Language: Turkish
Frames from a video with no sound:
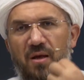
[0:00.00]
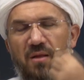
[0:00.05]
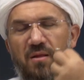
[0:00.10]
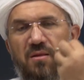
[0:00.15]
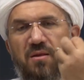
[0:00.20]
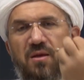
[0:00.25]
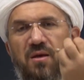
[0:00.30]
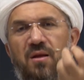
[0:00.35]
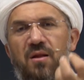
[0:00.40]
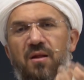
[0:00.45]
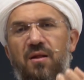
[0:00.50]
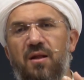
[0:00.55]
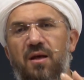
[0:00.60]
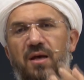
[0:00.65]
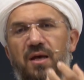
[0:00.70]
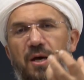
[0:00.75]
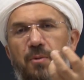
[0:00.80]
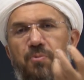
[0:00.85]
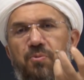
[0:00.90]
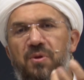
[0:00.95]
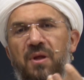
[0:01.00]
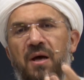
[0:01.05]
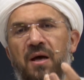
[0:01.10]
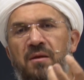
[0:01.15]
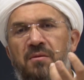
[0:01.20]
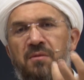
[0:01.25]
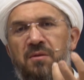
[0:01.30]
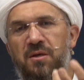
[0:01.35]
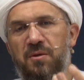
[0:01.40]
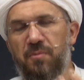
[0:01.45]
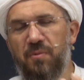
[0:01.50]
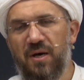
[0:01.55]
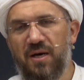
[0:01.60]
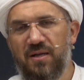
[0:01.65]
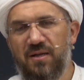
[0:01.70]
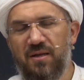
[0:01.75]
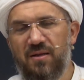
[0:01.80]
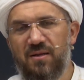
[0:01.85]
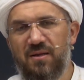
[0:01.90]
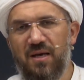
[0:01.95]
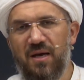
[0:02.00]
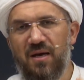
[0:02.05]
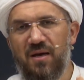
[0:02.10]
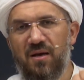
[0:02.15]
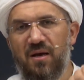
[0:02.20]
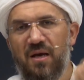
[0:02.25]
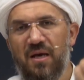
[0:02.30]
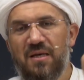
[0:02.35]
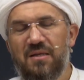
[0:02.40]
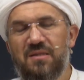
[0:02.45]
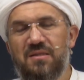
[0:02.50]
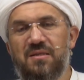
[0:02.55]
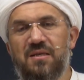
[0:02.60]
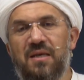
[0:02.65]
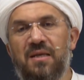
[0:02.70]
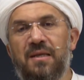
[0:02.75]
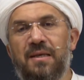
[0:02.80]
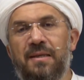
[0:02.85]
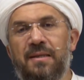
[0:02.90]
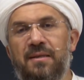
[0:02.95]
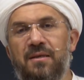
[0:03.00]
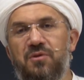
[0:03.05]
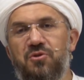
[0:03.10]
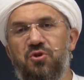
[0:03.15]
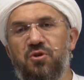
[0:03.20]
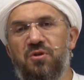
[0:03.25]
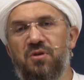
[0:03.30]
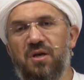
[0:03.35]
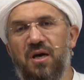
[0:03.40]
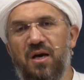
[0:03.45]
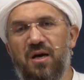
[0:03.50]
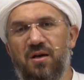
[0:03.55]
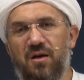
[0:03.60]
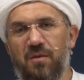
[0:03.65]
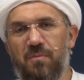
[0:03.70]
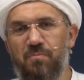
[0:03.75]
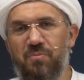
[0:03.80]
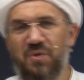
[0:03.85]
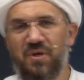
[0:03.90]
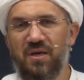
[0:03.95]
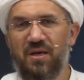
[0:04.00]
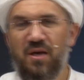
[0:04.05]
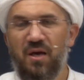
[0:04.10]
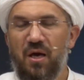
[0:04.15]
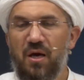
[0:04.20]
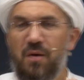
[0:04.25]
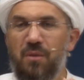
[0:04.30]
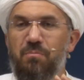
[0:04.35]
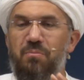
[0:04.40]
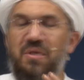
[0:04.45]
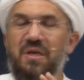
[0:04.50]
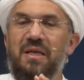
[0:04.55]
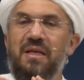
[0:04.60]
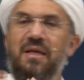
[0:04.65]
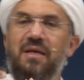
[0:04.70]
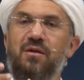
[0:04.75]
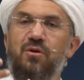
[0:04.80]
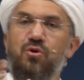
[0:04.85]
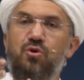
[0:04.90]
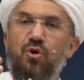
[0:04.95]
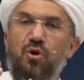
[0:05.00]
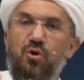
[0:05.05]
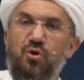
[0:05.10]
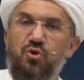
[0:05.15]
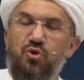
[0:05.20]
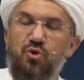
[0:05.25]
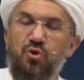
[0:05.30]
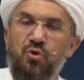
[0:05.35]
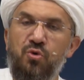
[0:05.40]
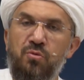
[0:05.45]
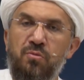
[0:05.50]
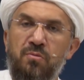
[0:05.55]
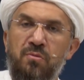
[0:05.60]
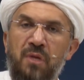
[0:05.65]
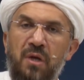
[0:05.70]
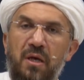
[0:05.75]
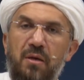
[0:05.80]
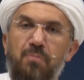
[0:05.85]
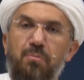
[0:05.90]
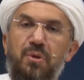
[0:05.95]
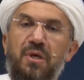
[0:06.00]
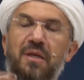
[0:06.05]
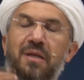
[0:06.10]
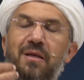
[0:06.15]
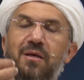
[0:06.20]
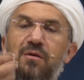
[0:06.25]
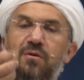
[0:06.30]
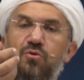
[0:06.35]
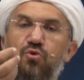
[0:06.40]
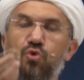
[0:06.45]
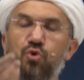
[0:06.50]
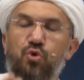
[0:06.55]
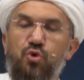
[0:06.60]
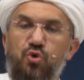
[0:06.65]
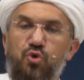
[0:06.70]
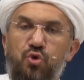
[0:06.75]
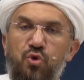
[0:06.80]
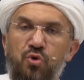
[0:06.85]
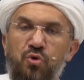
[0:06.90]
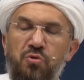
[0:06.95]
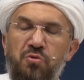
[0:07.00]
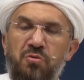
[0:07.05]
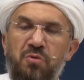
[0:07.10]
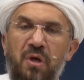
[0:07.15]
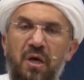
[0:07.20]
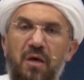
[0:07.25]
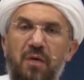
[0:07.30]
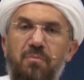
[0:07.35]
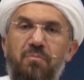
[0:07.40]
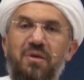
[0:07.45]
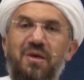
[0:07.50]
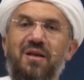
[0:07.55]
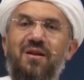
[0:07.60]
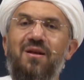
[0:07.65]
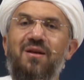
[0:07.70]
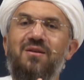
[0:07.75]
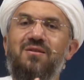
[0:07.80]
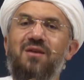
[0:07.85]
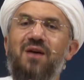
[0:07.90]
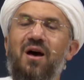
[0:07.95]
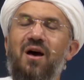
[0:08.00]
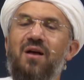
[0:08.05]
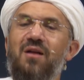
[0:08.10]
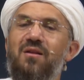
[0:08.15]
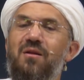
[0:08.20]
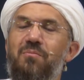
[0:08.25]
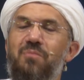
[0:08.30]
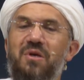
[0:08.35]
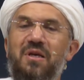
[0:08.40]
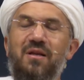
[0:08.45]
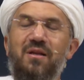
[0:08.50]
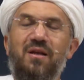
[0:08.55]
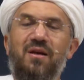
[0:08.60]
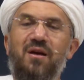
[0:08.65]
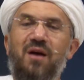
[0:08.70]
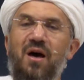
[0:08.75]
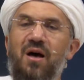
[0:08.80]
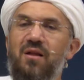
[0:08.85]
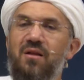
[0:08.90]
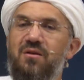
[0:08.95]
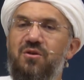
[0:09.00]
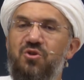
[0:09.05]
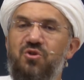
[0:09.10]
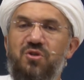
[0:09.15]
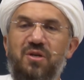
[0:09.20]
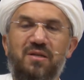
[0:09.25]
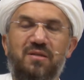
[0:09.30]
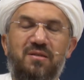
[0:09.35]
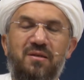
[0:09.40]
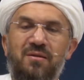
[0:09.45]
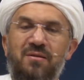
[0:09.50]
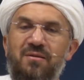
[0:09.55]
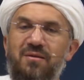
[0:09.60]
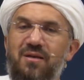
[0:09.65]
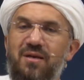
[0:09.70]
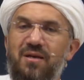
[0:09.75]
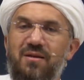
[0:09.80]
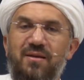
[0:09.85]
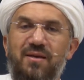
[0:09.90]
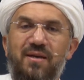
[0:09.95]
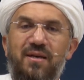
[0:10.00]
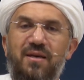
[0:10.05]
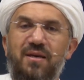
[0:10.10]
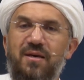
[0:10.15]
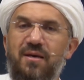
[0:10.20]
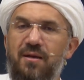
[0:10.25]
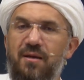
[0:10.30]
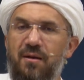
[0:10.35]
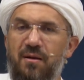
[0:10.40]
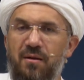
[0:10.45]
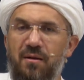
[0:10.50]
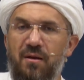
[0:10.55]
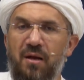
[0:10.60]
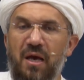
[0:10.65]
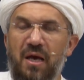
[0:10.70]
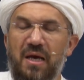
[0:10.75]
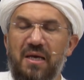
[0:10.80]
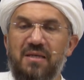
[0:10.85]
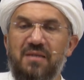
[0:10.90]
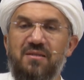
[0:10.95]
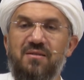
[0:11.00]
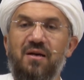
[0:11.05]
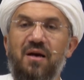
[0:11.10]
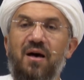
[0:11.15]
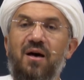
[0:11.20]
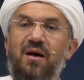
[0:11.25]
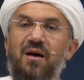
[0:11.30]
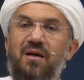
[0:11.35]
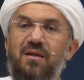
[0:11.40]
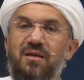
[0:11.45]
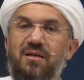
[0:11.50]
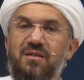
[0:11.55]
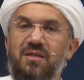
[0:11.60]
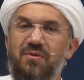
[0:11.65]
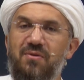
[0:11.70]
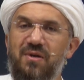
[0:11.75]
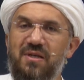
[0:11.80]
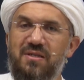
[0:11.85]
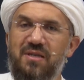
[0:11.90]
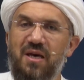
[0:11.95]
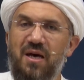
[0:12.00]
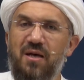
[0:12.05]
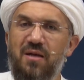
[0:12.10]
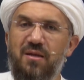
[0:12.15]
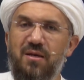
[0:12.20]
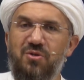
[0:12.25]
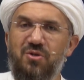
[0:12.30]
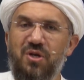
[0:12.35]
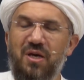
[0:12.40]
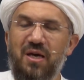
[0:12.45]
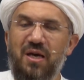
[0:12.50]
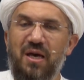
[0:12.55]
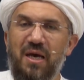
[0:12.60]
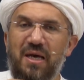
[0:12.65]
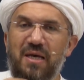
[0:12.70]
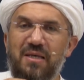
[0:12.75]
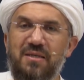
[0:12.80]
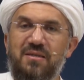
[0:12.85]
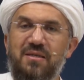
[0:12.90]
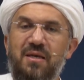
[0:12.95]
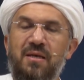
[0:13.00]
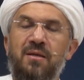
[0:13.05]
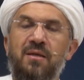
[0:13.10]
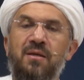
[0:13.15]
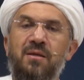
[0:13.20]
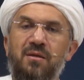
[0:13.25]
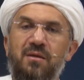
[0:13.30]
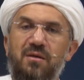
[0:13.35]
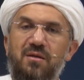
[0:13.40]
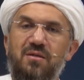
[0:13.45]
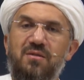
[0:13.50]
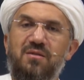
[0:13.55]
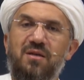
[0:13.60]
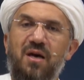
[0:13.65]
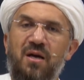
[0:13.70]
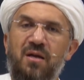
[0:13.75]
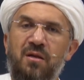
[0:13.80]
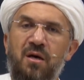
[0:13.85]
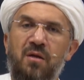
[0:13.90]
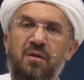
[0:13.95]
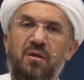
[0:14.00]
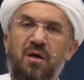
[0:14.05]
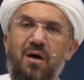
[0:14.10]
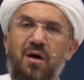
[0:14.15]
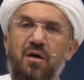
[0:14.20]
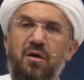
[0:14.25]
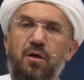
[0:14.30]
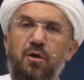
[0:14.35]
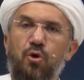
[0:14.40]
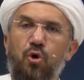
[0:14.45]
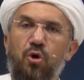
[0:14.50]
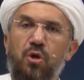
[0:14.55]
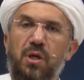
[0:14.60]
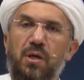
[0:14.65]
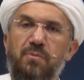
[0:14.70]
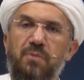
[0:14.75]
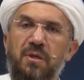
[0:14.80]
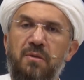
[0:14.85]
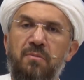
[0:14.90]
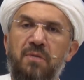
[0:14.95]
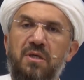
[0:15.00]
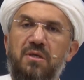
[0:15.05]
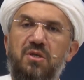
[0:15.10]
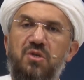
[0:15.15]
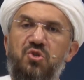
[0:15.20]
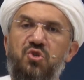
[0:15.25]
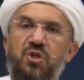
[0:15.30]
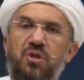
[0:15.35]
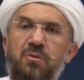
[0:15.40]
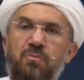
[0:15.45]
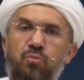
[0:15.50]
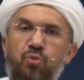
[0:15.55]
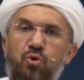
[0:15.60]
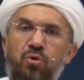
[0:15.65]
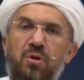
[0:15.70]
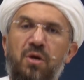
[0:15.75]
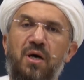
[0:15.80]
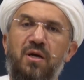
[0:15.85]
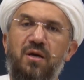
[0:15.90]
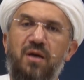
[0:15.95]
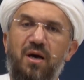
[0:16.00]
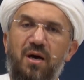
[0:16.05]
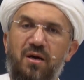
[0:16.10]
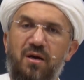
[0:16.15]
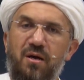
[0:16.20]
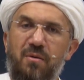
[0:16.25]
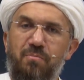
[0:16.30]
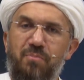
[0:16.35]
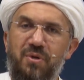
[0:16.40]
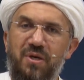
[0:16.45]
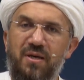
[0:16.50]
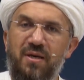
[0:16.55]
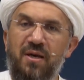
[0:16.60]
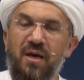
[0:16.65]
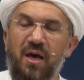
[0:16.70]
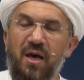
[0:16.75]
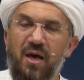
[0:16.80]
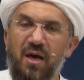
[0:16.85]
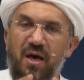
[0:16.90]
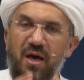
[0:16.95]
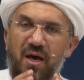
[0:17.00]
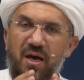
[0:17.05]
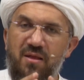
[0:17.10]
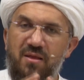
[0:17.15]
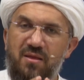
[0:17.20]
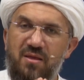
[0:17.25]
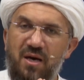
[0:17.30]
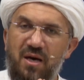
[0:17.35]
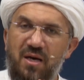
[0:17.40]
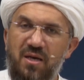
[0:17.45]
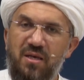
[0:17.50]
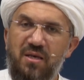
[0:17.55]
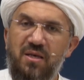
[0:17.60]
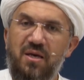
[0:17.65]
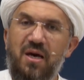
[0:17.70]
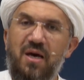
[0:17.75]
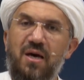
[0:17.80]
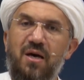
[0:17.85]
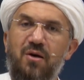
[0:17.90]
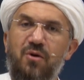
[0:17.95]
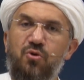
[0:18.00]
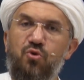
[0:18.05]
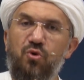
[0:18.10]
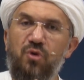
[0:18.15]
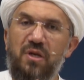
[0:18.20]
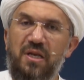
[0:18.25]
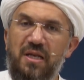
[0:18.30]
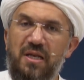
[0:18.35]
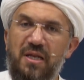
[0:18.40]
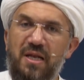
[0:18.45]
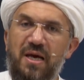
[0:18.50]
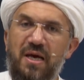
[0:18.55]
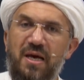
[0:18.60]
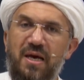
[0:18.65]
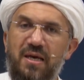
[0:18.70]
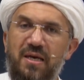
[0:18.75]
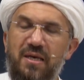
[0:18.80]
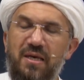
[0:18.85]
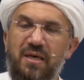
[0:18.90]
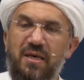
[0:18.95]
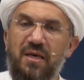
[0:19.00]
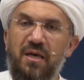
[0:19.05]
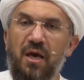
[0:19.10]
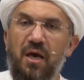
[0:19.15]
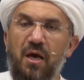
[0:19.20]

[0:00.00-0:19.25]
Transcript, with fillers: dille yapılan ibadetler. Senin için ya Rabbi birileri görsün, birileri duysun, birileri, al, birileri alkışlasın diye değil, sadece ve sadece senin rızana nail olabilmek için bunlar ya Rabbi. اَتَّحِيَّاتُ لِلّٰهِ